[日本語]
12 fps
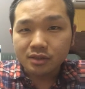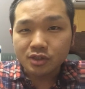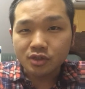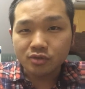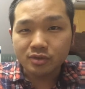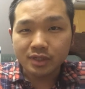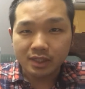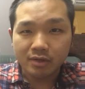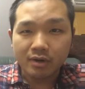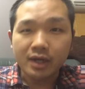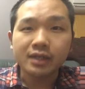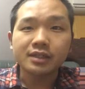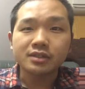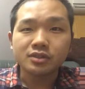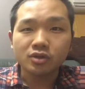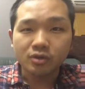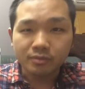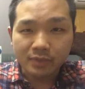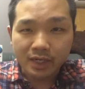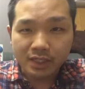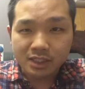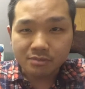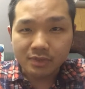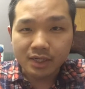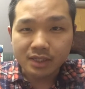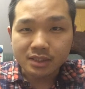作れたわけですよ。毎日毎